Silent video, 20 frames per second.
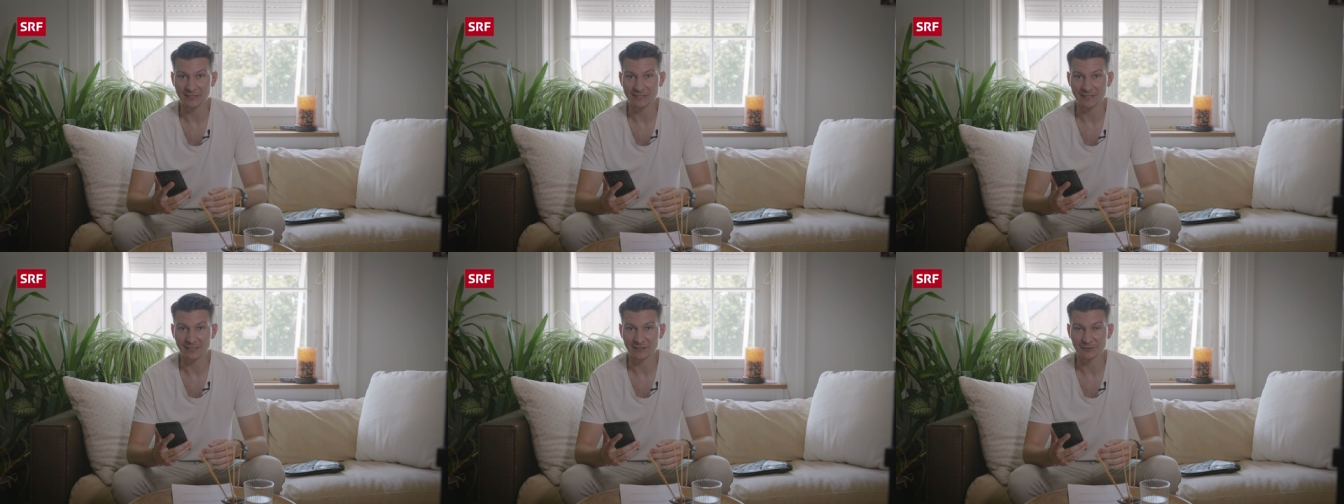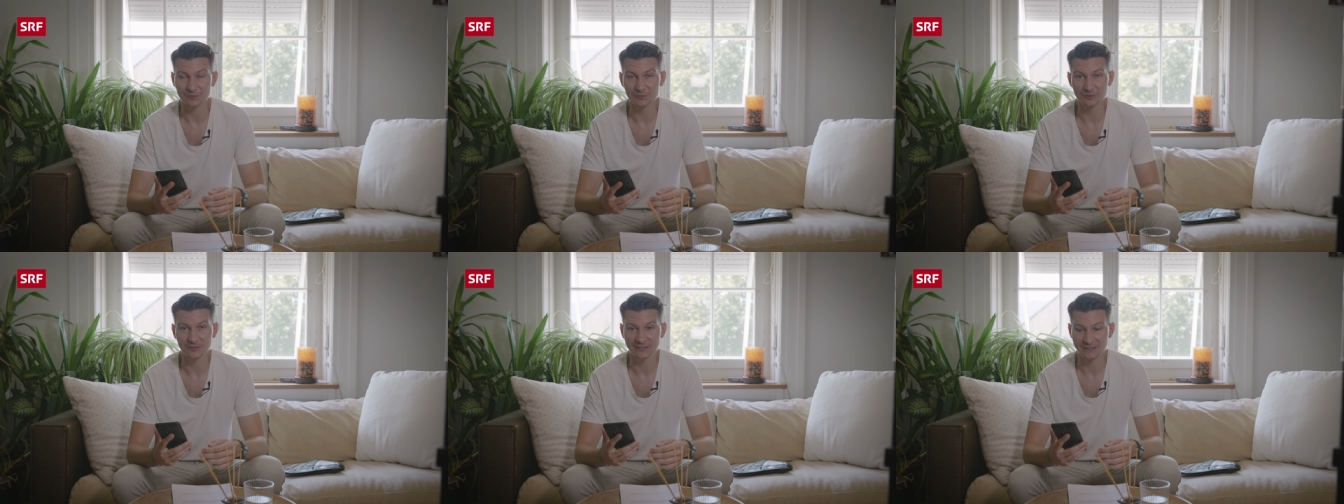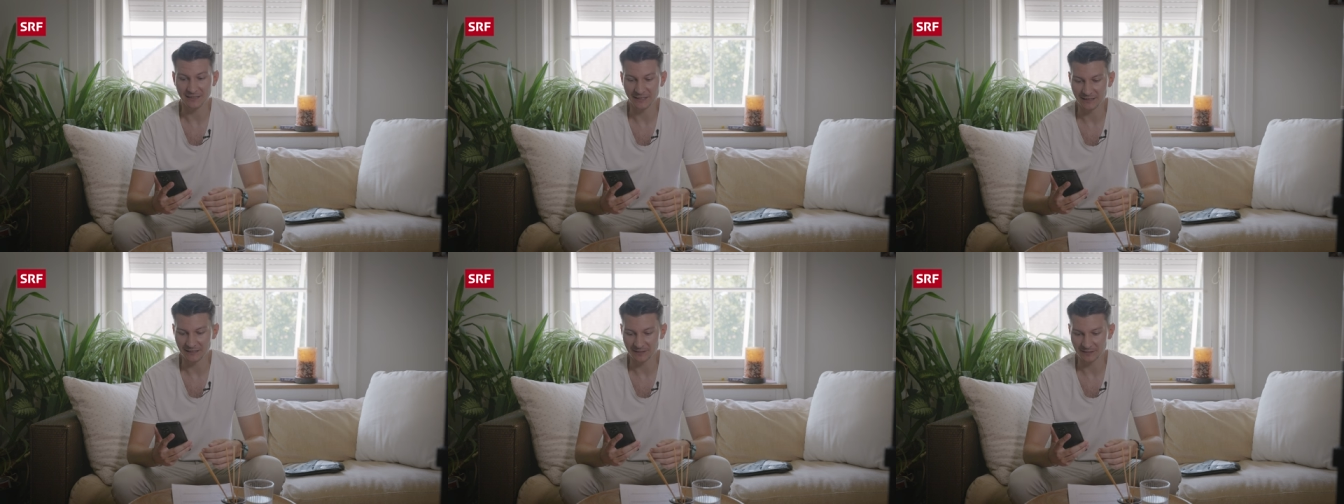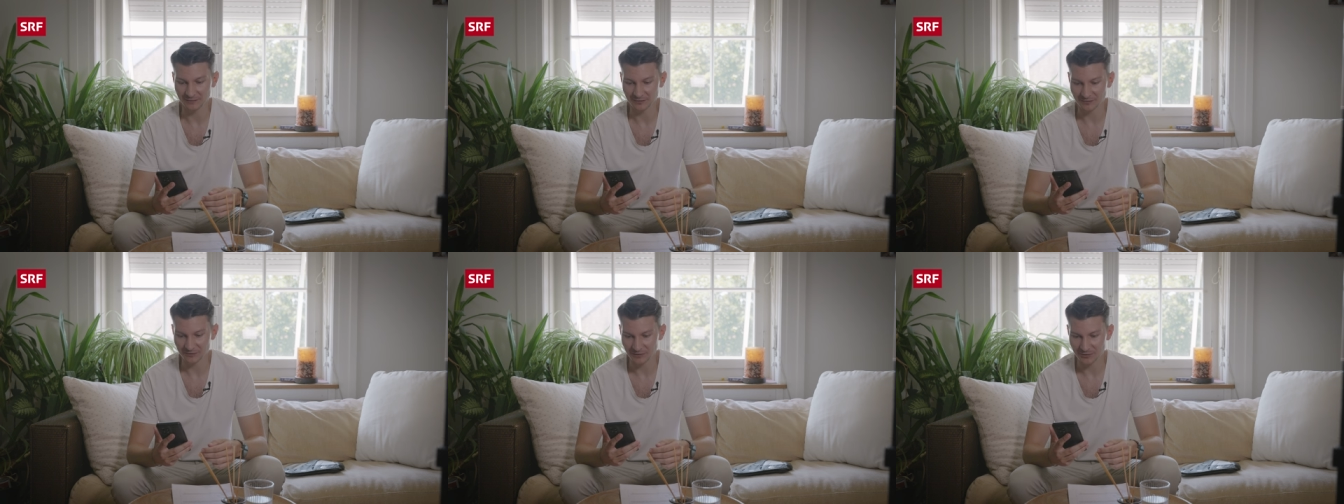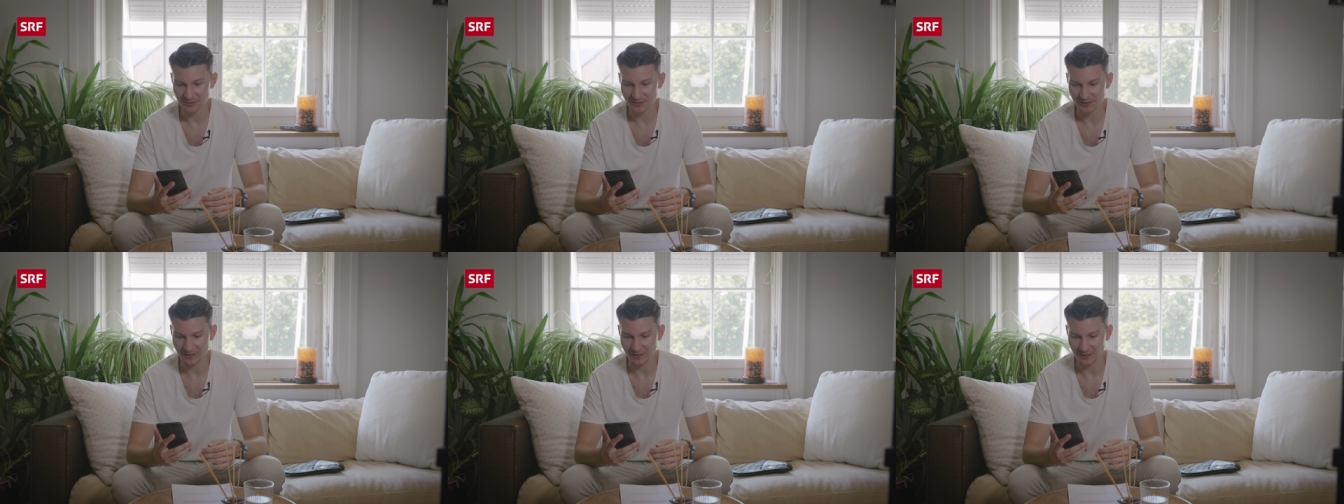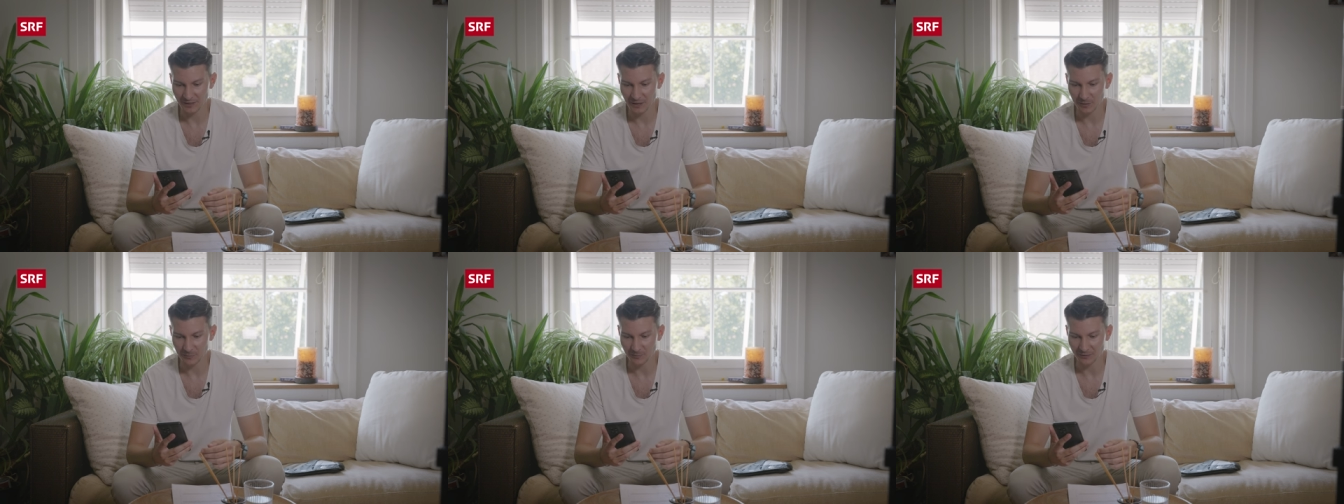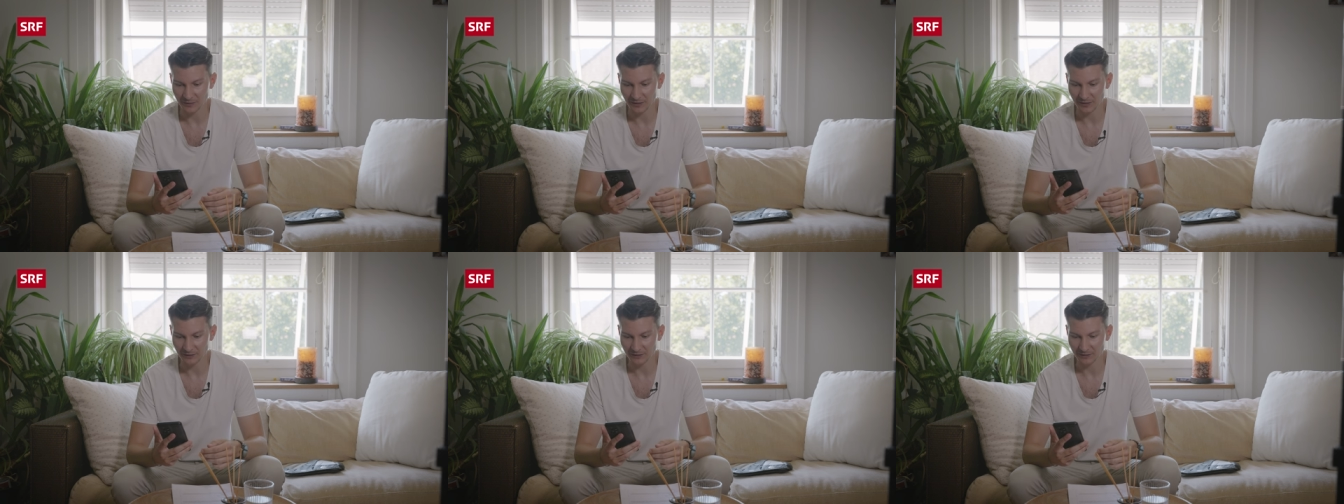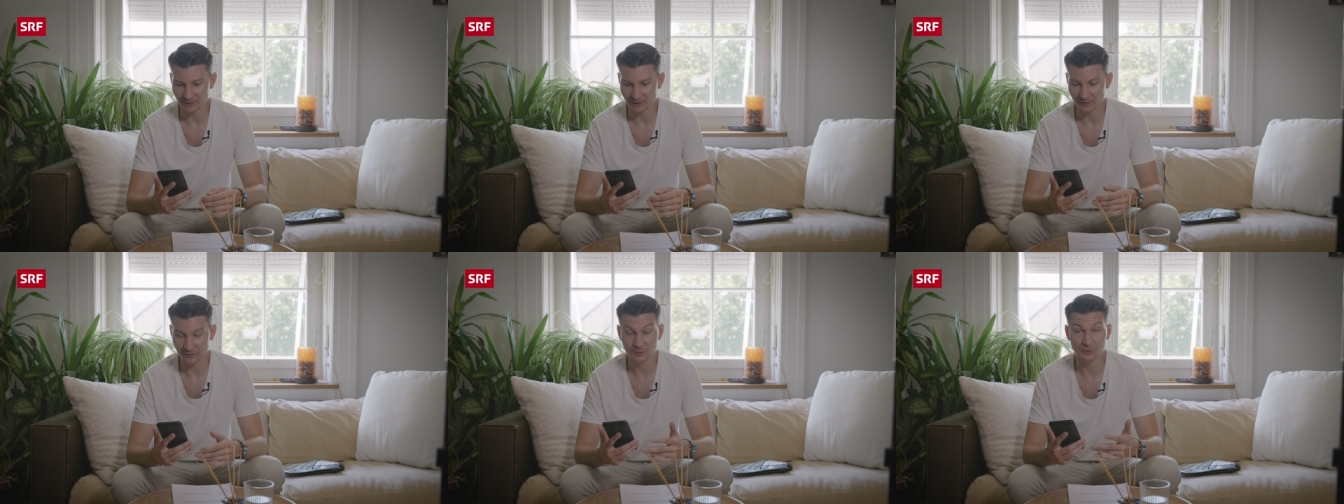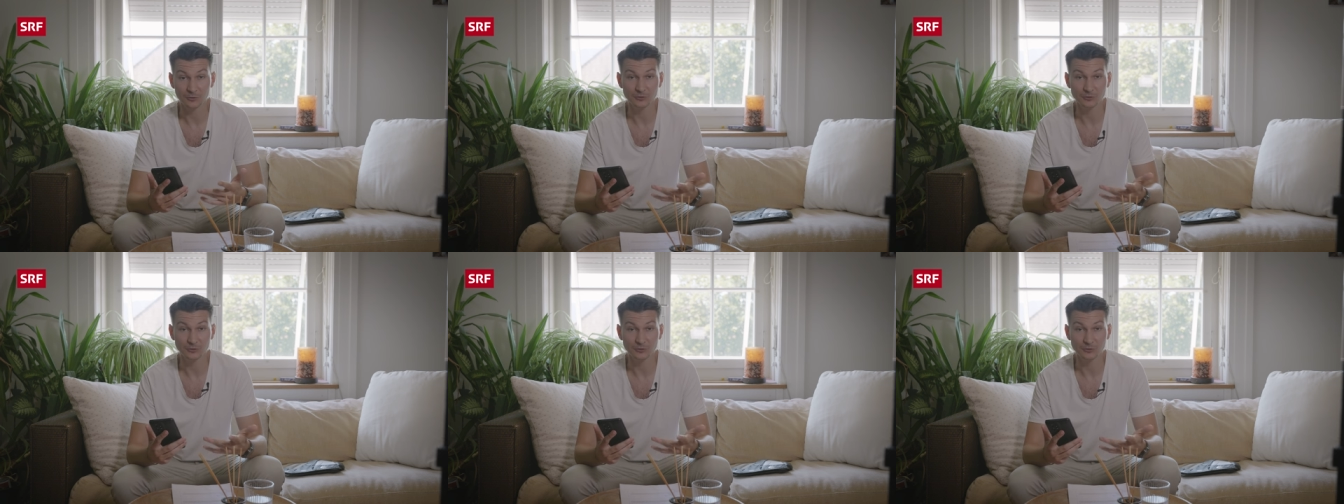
wie es dort aussieht und uns ein bisschen updaten